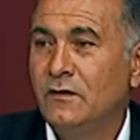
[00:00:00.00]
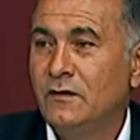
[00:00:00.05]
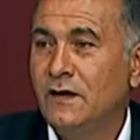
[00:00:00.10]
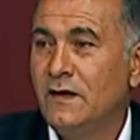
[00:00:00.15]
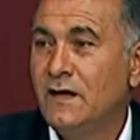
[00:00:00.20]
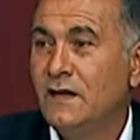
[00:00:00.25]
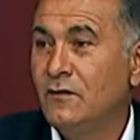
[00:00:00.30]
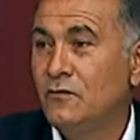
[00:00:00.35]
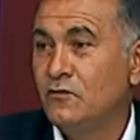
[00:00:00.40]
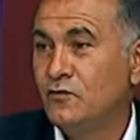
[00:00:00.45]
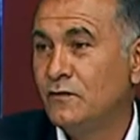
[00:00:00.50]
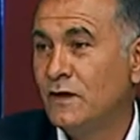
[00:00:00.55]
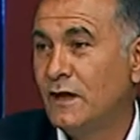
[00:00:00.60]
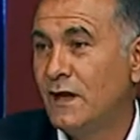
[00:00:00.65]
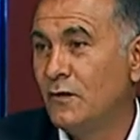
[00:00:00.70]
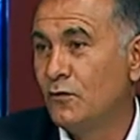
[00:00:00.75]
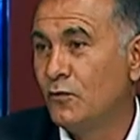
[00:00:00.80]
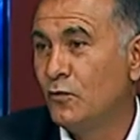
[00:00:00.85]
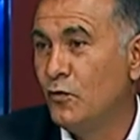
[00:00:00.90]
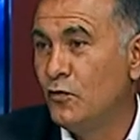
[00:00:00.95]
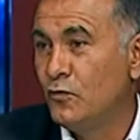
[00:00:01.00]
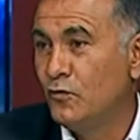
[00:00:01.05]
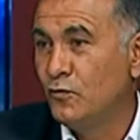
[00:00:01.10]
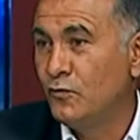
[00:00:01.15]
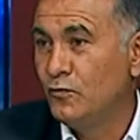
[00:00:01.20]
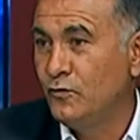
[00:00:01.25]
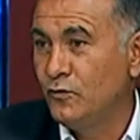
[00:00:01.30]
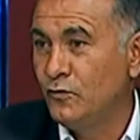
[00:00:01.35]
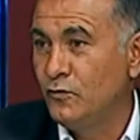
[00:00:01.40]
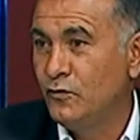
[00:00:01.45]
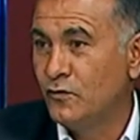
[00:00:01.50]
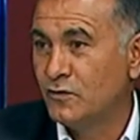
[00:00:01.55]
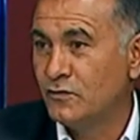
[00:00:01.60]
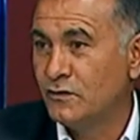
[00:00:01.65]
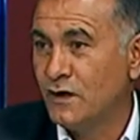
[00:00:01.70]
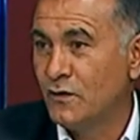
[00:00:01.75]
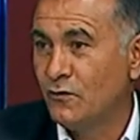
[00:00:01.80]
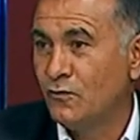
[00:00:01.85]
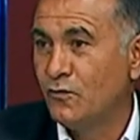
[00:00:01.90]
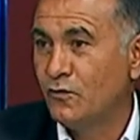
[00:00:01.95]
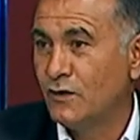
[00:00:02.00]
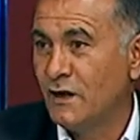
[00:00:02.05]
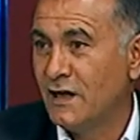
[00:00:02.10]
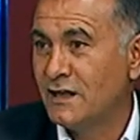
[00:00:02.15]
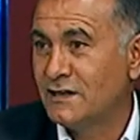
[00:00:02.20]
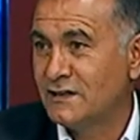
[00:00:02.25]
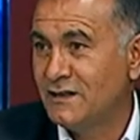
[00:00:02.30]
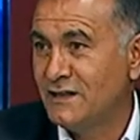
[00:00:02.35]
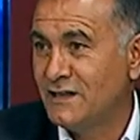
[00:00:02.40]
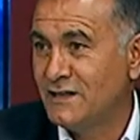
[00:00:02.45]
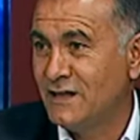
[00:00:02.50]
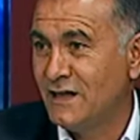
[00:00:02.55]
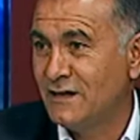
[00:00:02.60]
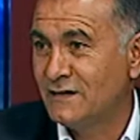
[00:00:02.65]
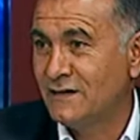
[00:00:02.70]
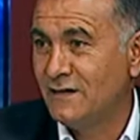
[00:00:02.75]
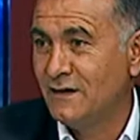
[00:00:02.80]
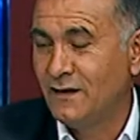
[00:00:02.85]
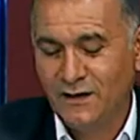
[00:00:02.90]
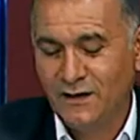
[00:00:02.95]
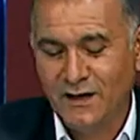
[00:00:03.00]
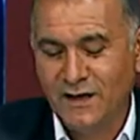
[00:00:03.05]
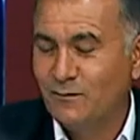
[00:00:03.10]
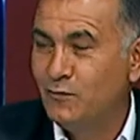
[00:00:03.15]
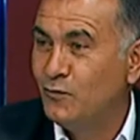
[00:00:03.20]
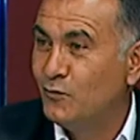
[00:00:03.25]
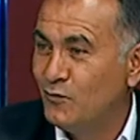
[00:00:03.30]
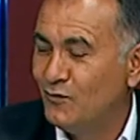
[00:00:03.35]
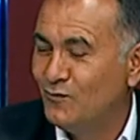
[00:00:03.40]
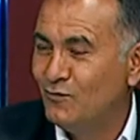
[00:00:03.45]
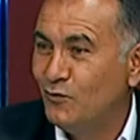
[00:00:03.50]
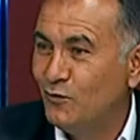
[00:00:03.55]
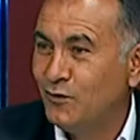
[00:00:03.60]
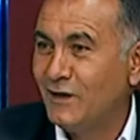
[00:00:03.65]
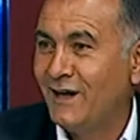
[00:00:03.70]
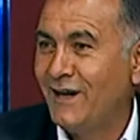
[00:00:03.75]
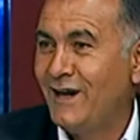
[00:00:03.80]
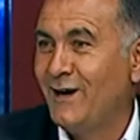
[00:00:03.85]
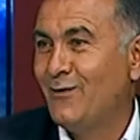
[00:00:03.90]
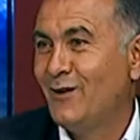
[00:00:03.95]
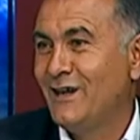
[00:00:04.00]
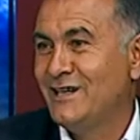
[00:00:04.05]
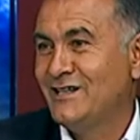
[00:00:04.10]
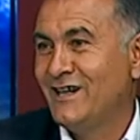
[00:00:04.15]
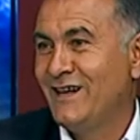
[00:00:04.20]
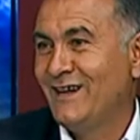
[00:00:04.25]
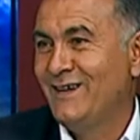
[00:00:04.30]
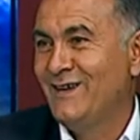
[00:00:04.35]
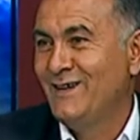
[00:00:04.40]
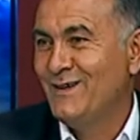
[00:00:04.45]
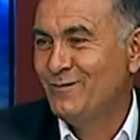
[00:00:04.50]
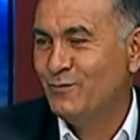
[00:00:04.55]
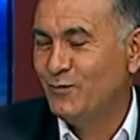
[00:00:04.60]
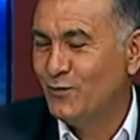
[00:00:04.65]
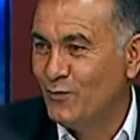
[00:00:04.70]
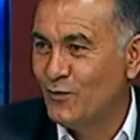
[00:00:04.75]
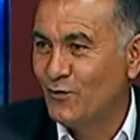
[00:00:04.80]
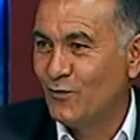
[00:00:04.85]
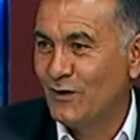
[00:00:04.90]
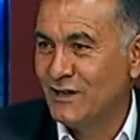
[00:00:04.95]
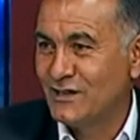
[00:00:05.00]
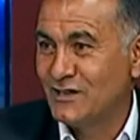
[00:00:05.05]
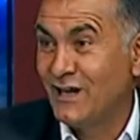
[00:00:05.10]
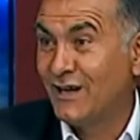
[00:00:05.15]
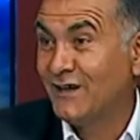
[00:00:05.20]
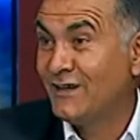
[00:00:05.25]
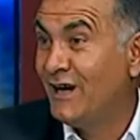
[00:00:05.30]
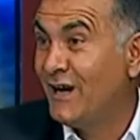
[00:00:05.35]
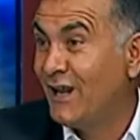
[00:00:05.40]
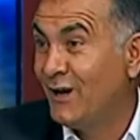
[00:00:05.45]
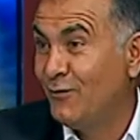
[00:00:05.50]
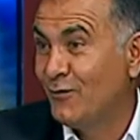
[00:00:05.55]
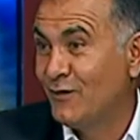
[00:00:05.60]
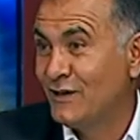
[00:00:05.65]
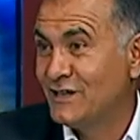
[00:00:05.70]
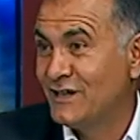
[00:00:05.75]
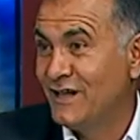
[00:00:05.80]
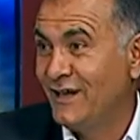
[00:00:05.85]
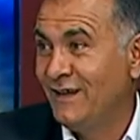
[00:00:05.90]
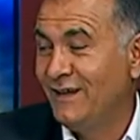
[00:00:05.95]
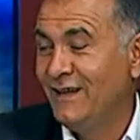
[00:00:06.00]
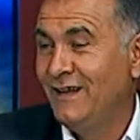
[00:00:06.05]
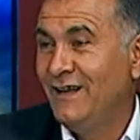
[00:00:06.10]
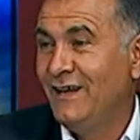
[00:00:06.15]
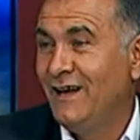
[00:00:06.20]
Eğer ki şu var hani koyunu gidiyorsak kurda aslayacağız. Yani bugün mutlaka olacak. Bugün olacak, yarın olacak.